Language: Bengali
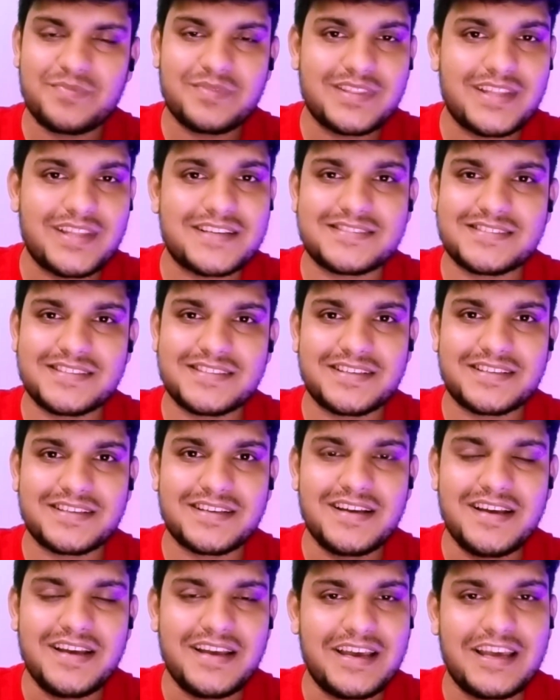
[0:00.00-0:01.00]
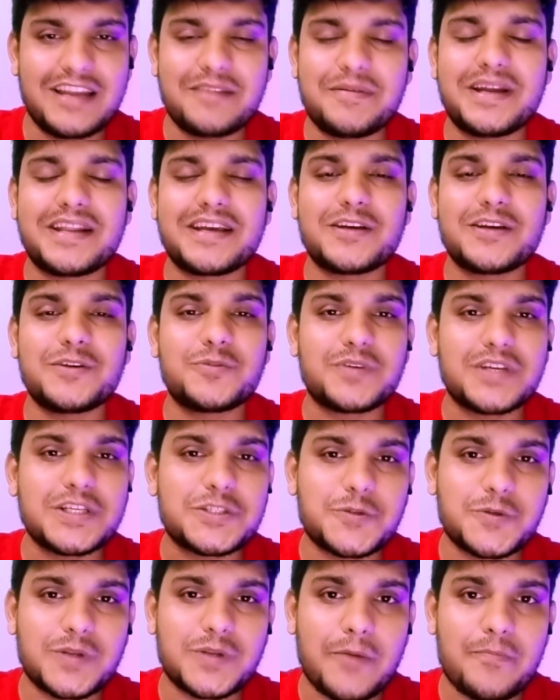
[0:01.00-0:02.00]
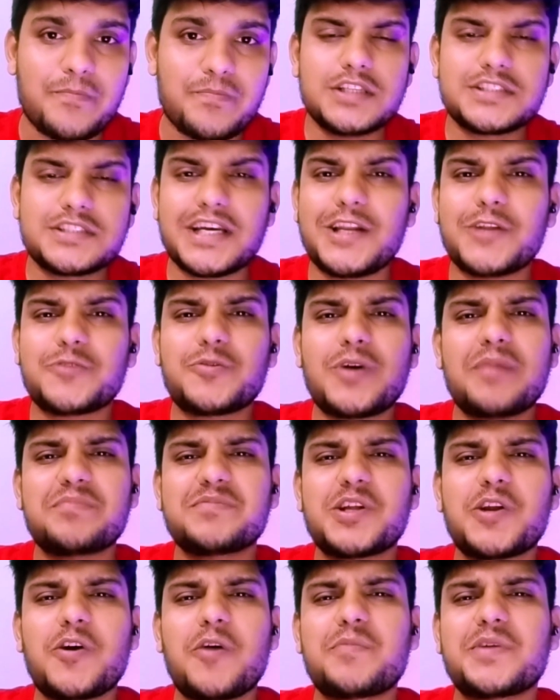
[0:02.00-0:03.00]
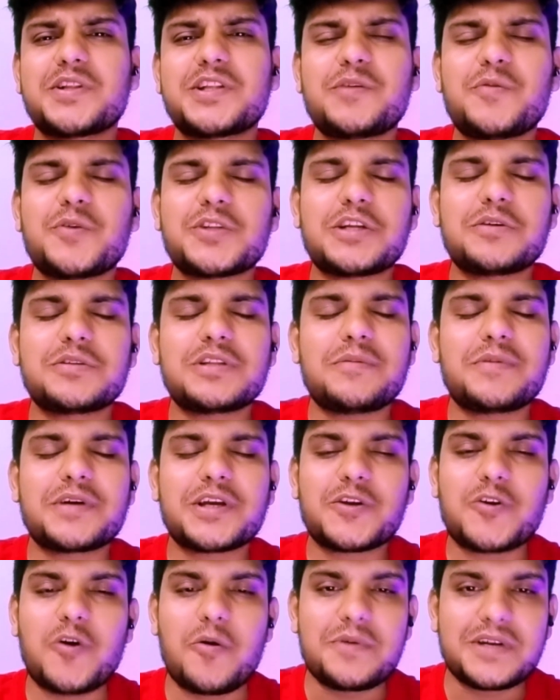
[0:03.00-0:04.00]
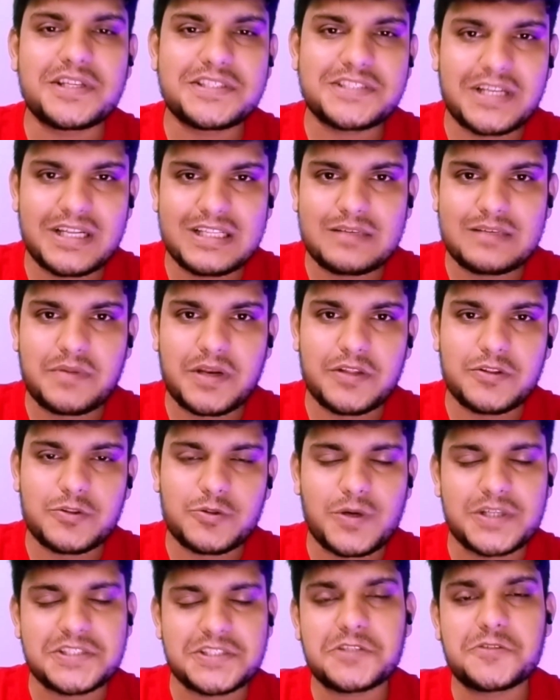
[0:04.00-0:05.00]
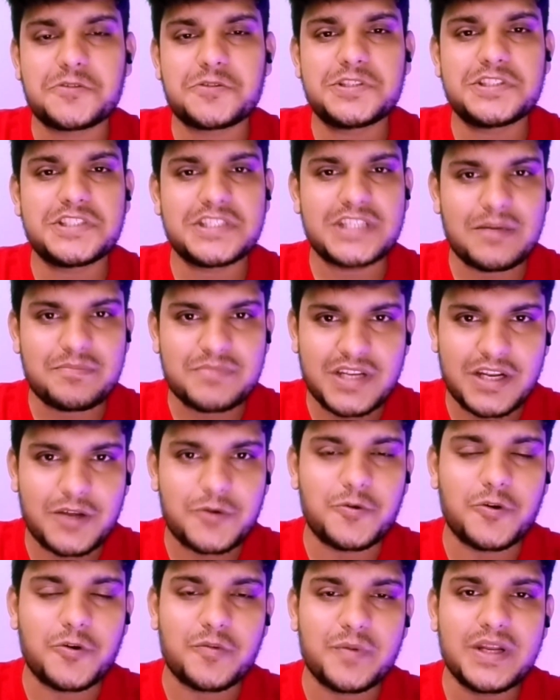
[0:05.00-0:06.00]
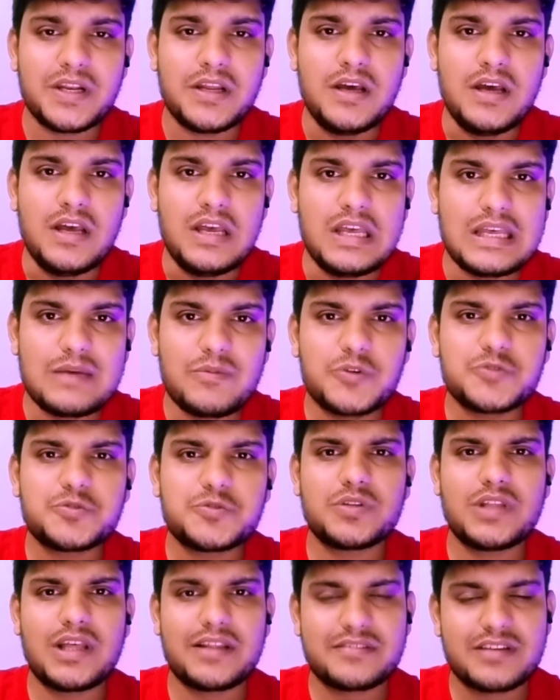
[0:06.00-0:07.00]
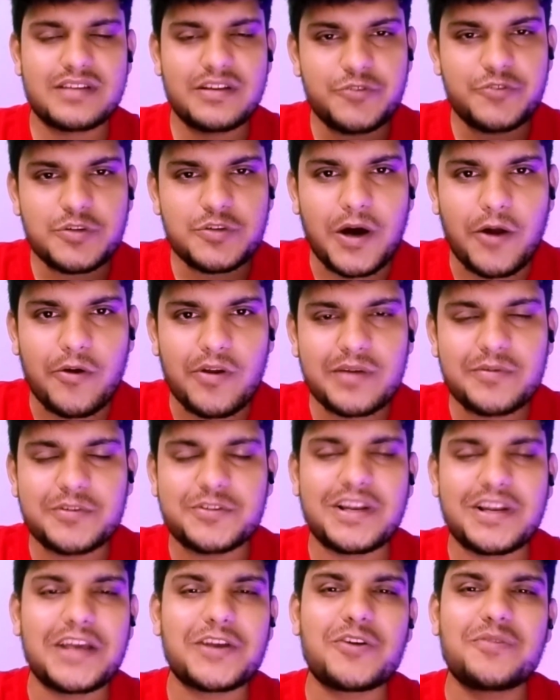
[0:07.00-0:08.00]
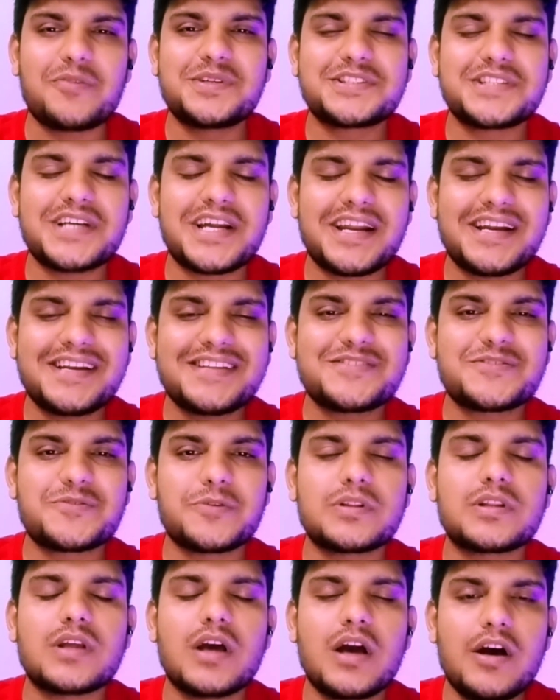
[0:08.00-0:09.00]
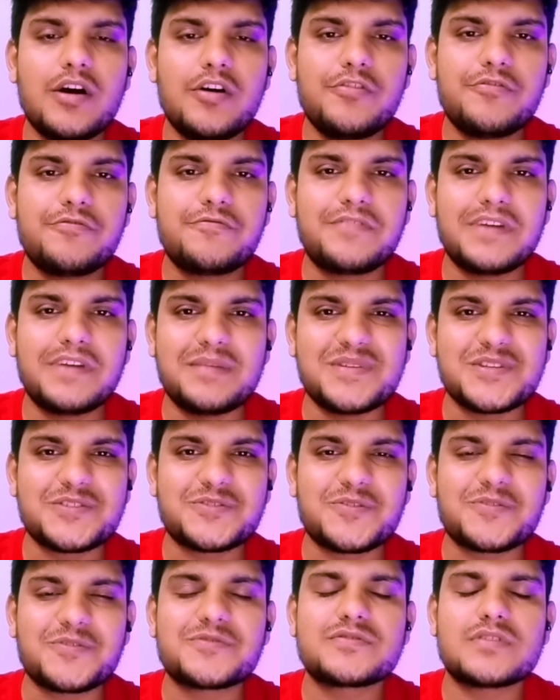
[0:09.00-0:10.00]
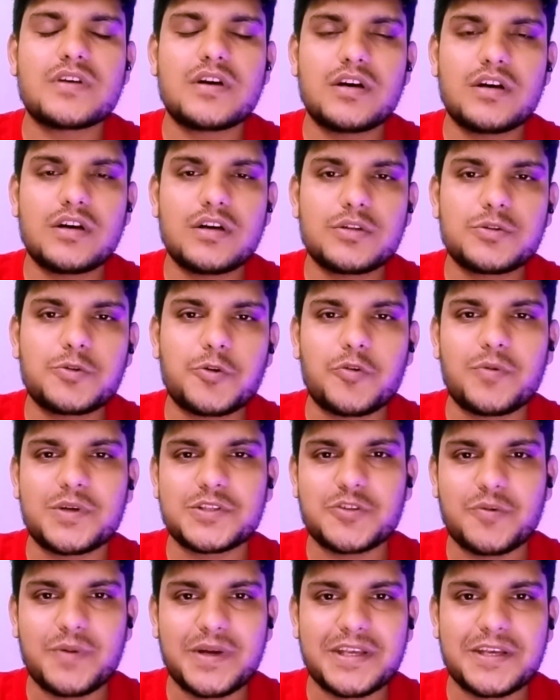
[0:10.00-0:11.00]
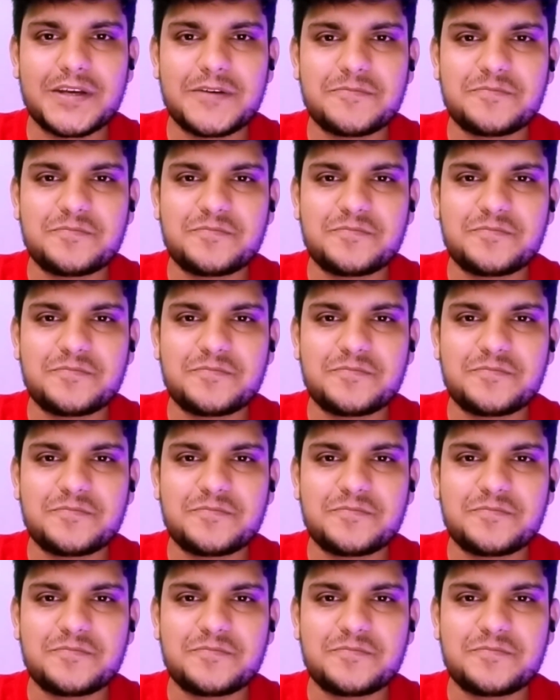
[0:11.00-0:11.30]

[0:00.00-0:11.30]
দ্যাটস ইট এর বাইরে কিন্তু কিছুই না চাইলে তো আপনারাও আপনাদের মতামত আমাকে কমেন্টে জানাতে পারেন তো আশা করছি সেটা আপনারা করবেন এবং যদি আজকের ভিডিওটি ভালো লাগে তো লাইক কমেন্ট শেয়ার অ্যান্ড স্ট্রিট ফিল্ম স্টক্স ধন্যবাদ সবাইকে